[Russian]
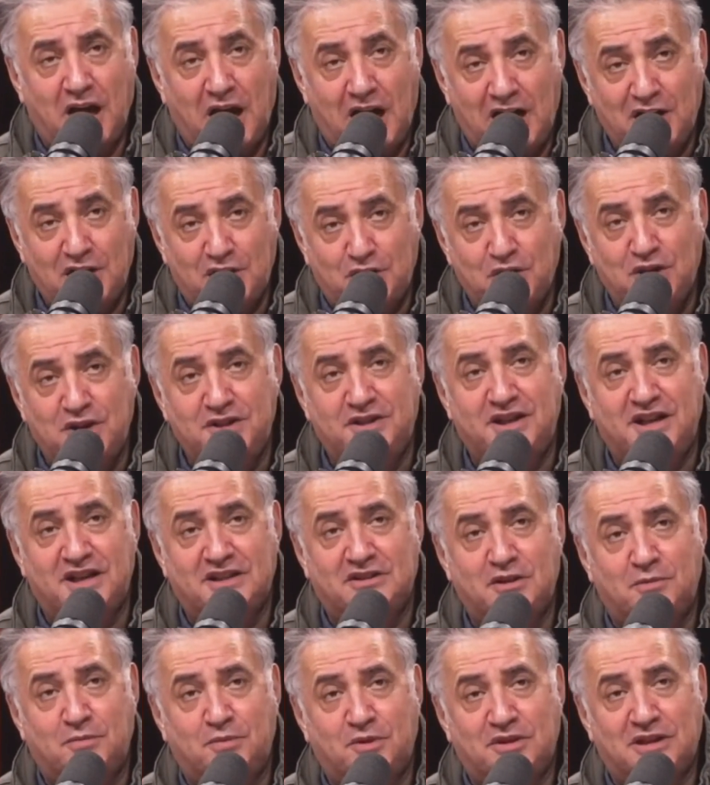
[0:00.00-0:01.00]
А еще
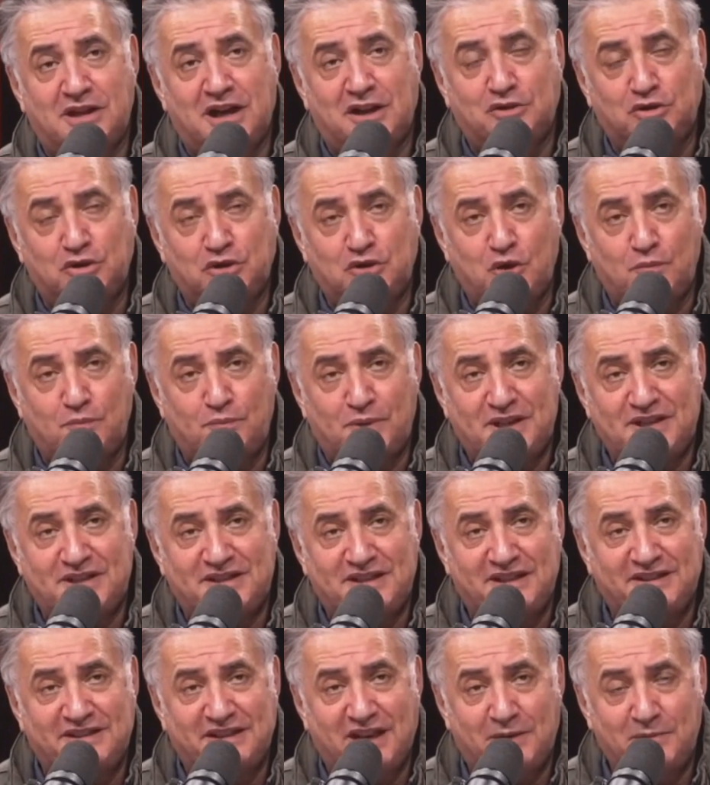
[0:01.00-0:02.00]
интересный вопрос. А кто такой
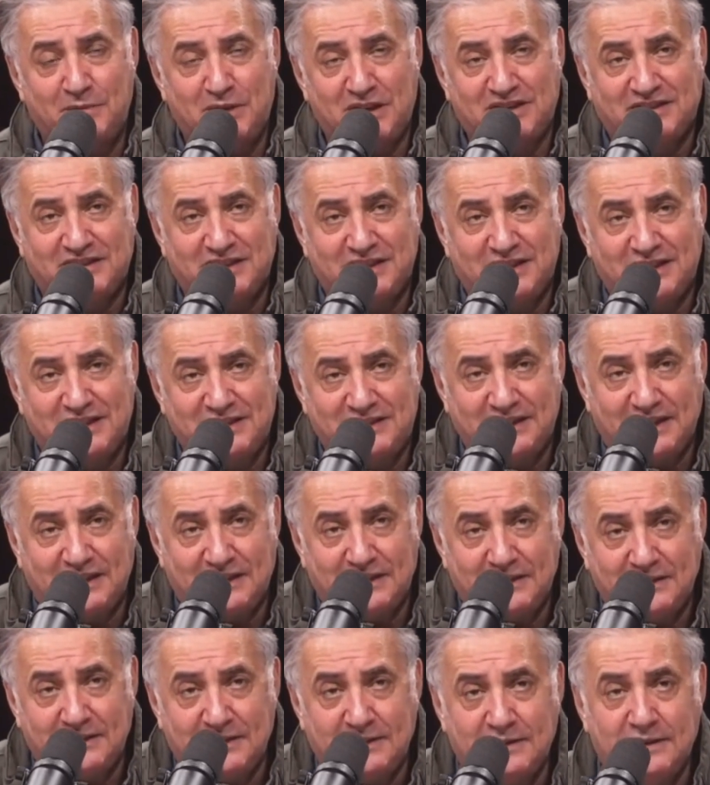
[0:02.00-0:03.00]
президент Армении
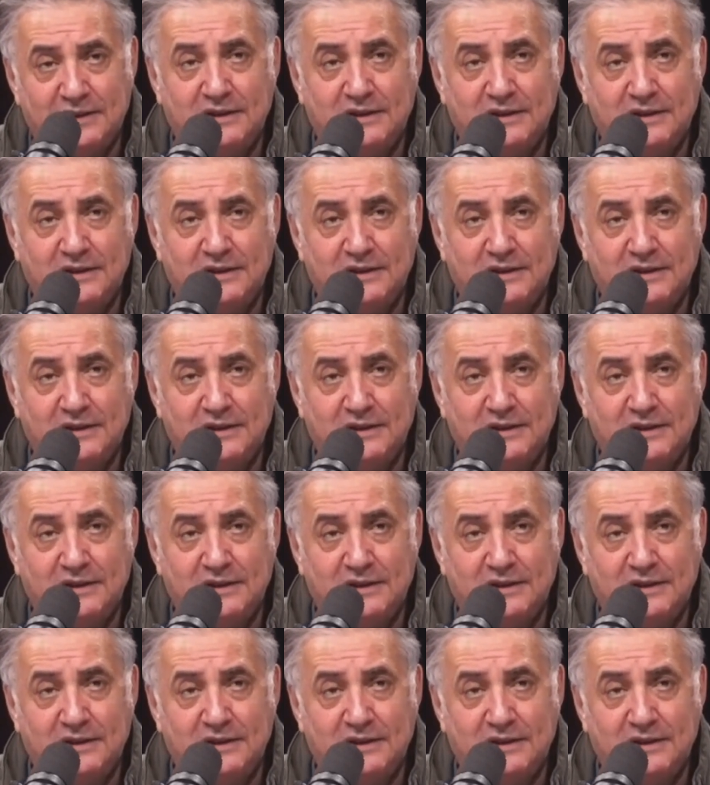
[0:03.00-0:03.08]
Саркисян?